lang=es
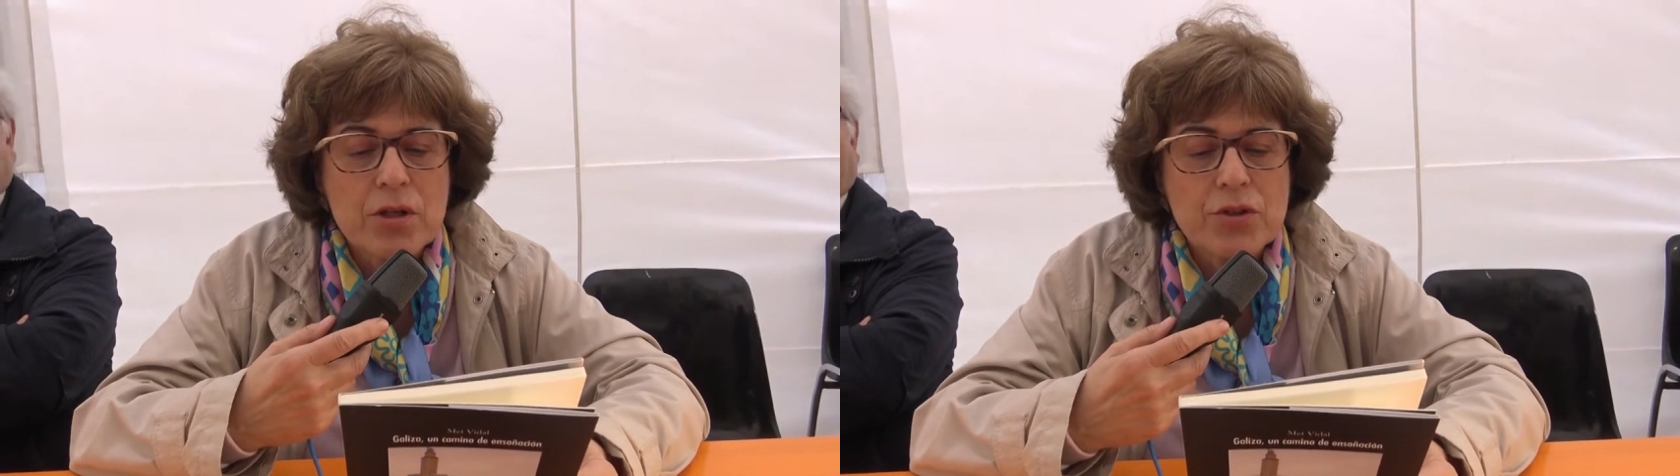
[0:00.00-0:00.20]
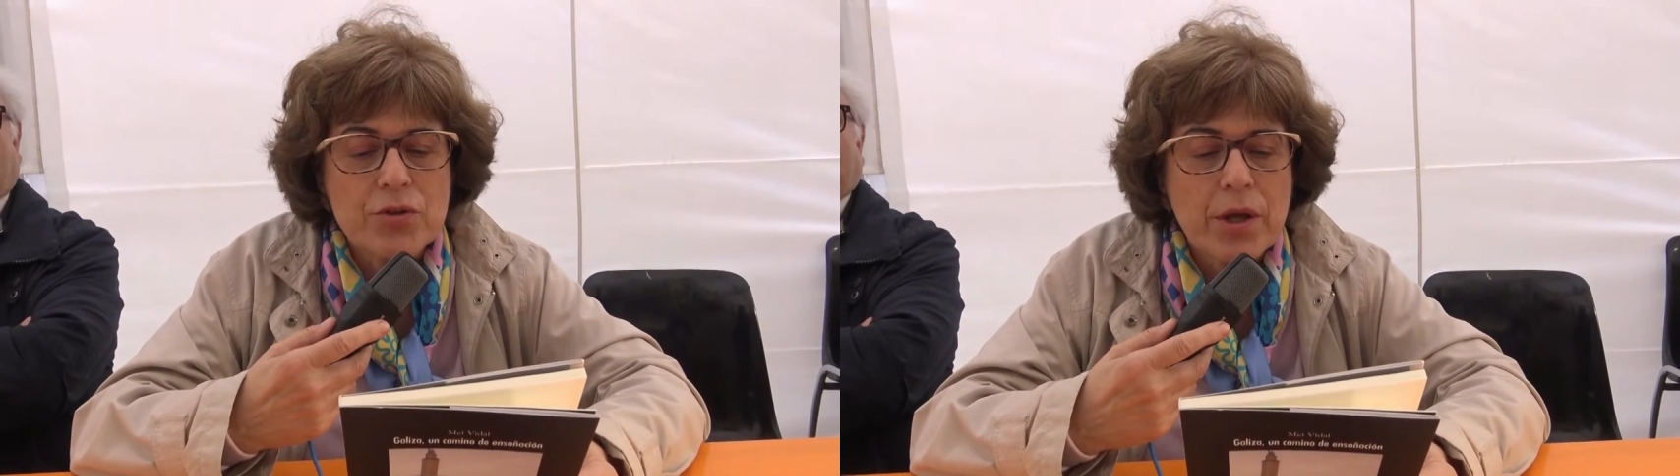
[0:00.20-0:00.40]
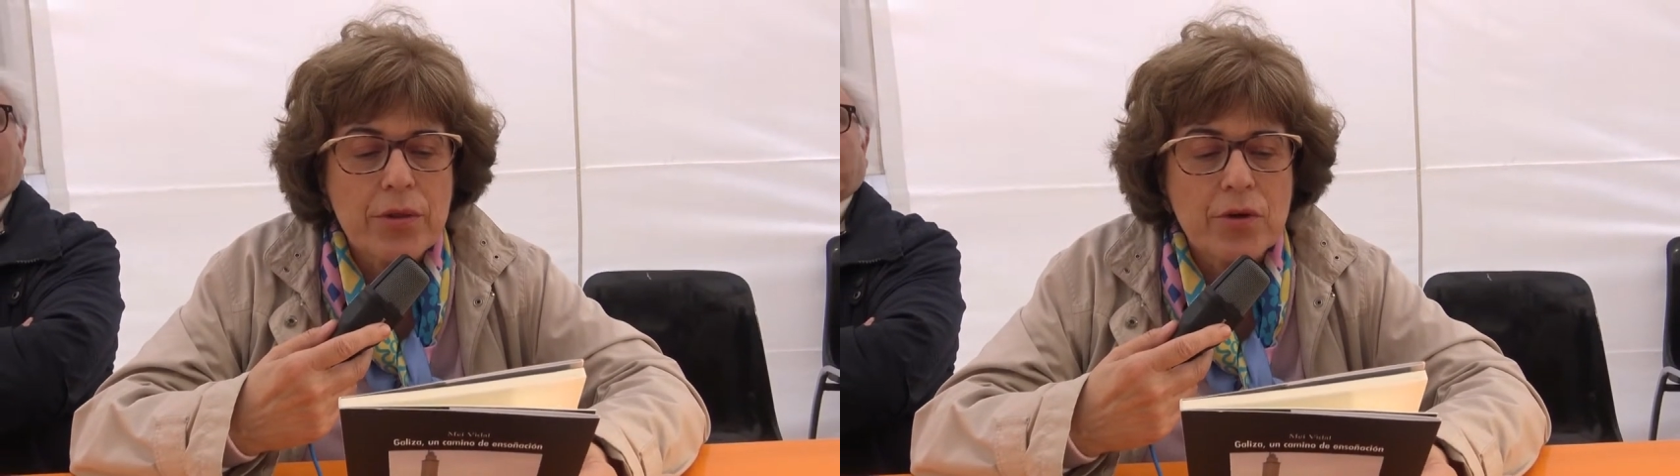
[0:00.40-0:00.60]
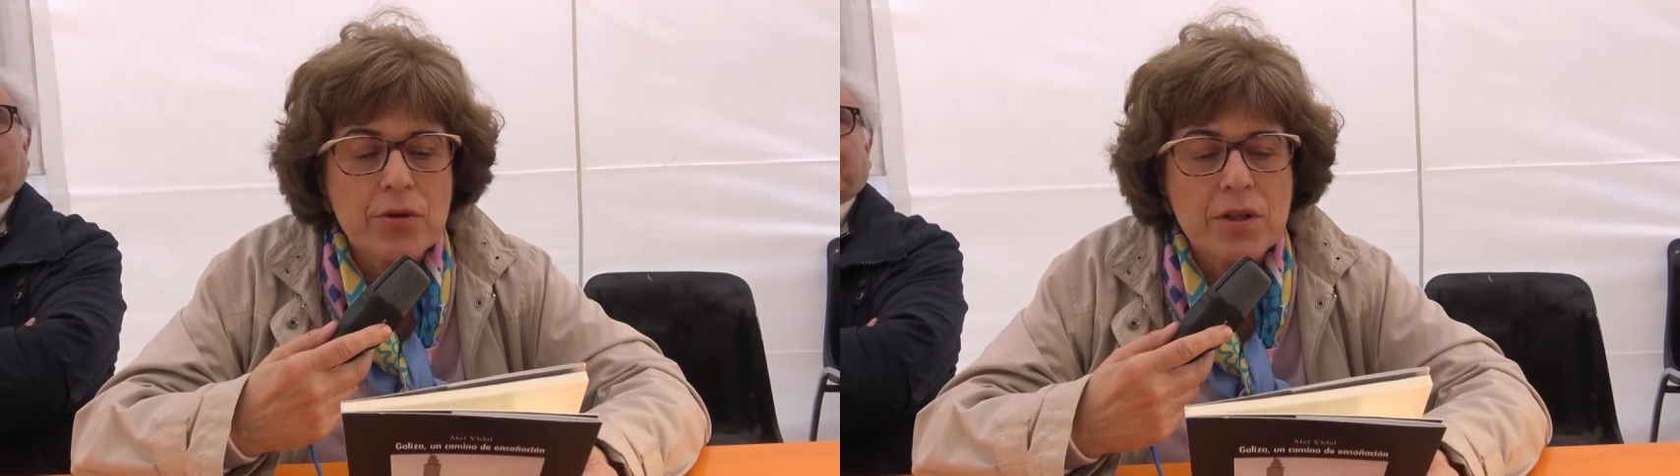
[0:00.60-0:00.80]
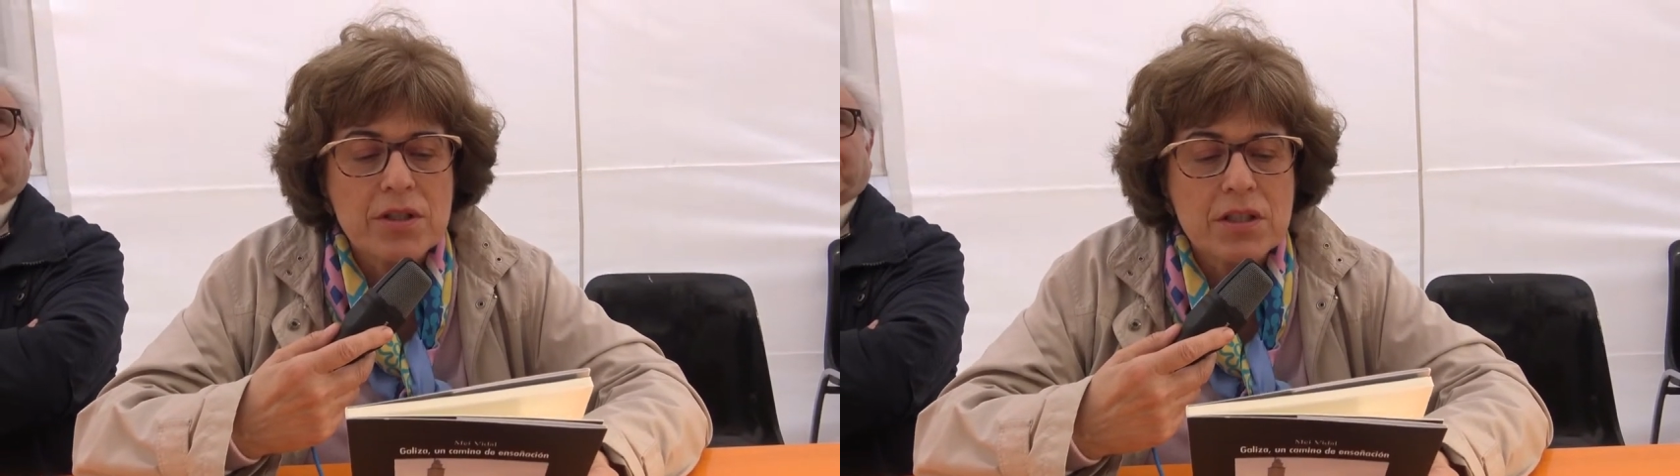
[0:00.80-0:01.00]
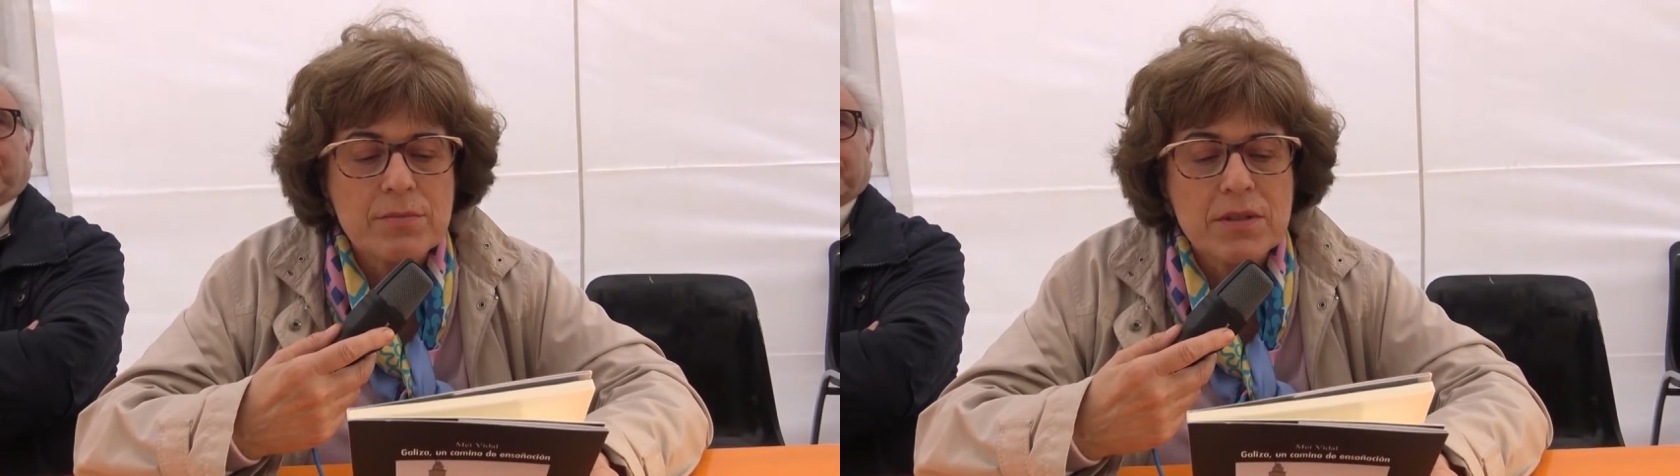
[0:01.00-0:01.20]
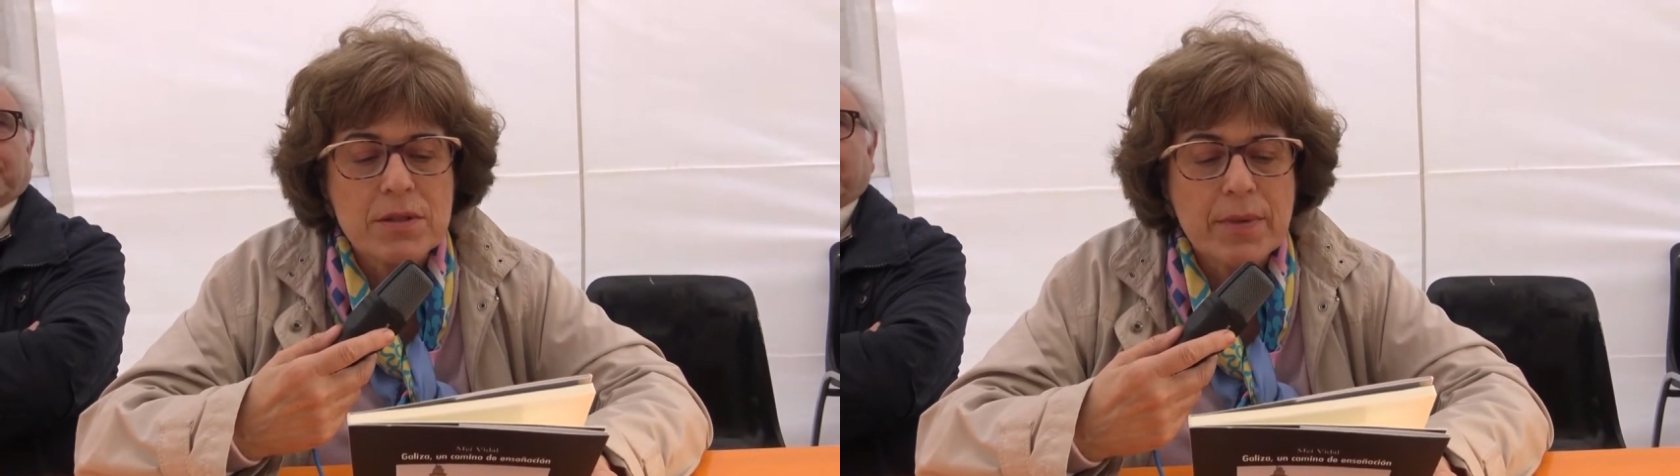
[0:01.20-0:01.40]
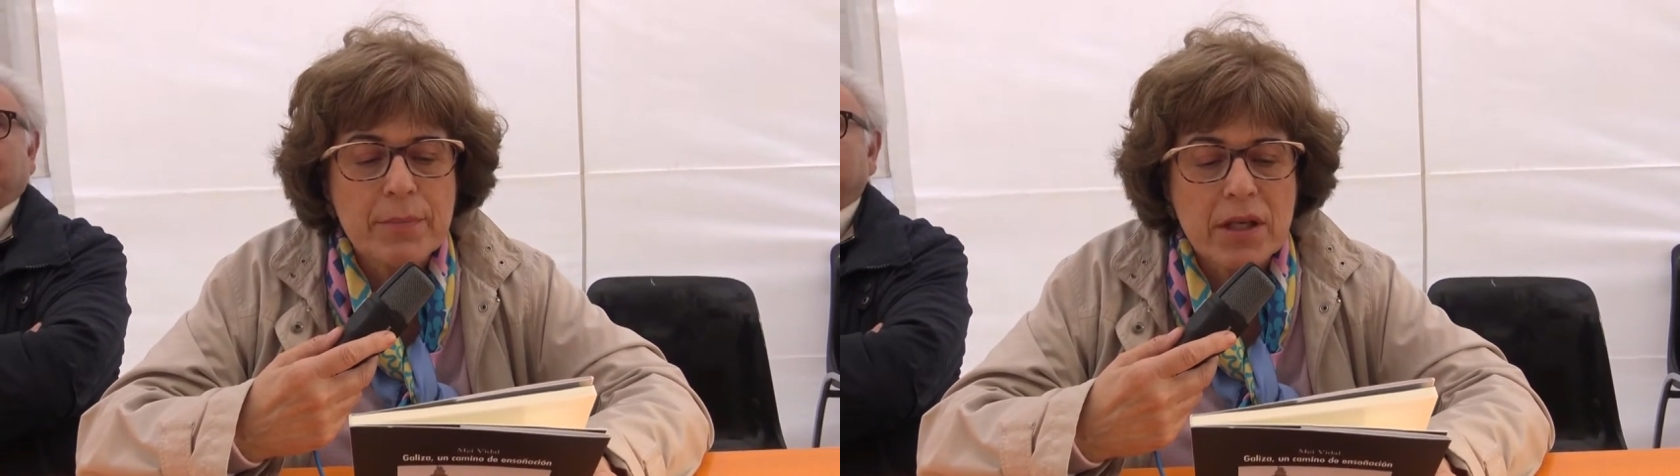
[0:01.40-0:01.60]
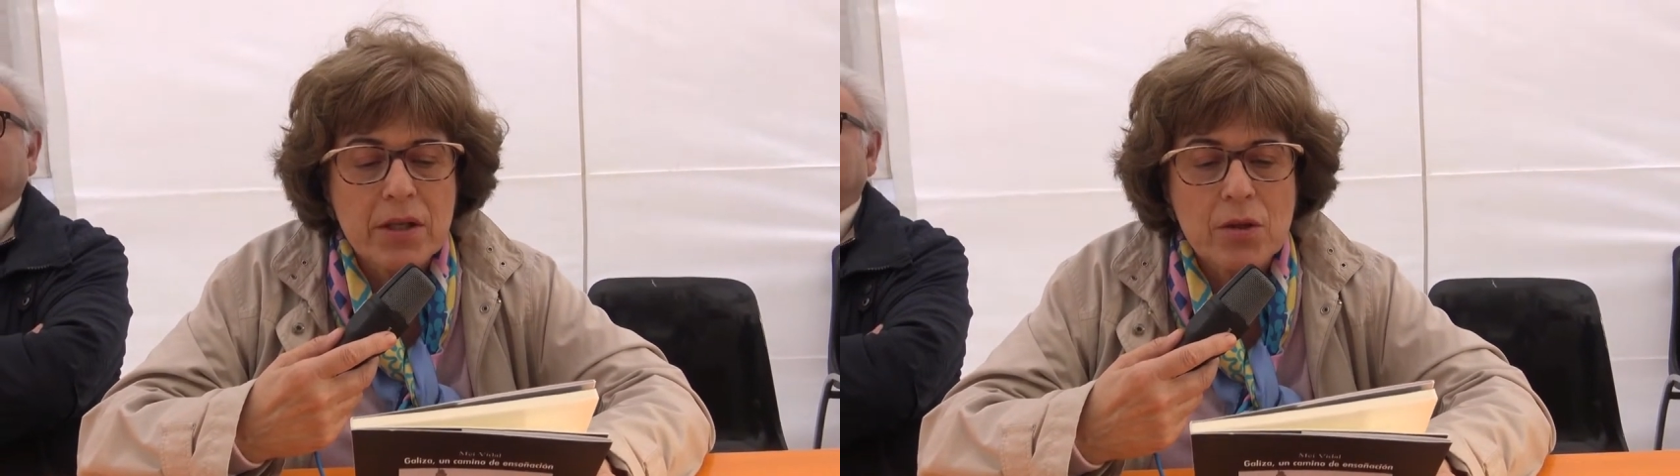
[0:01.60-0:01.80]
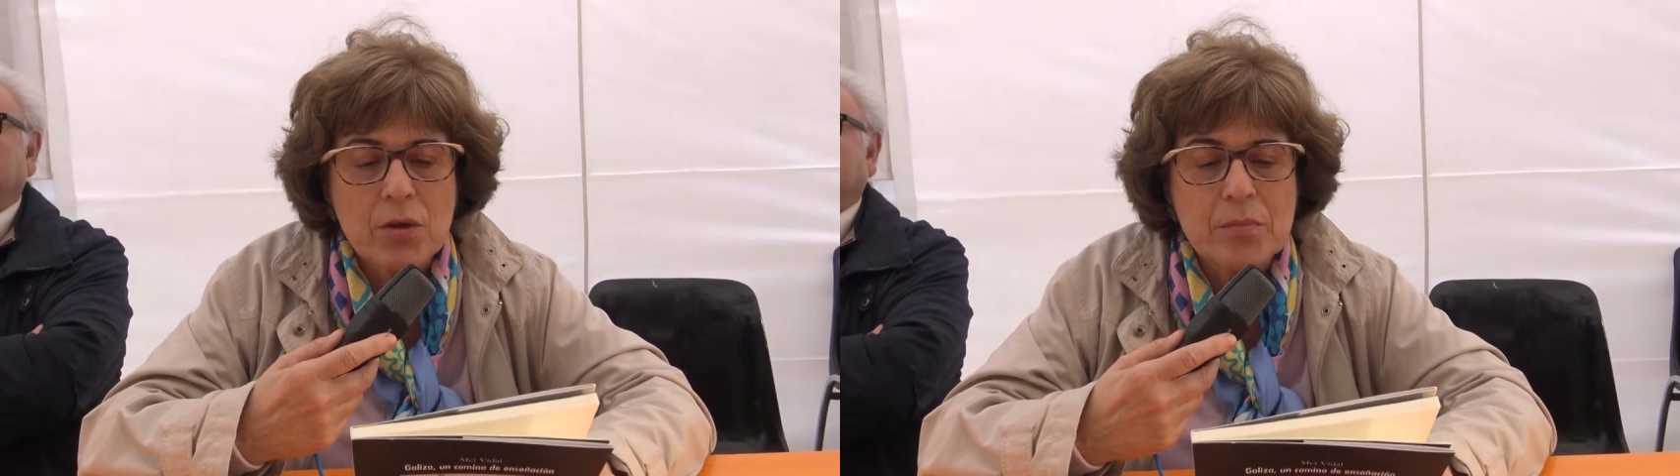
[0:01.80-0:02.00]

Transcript: ensoñación y ensimismamiento.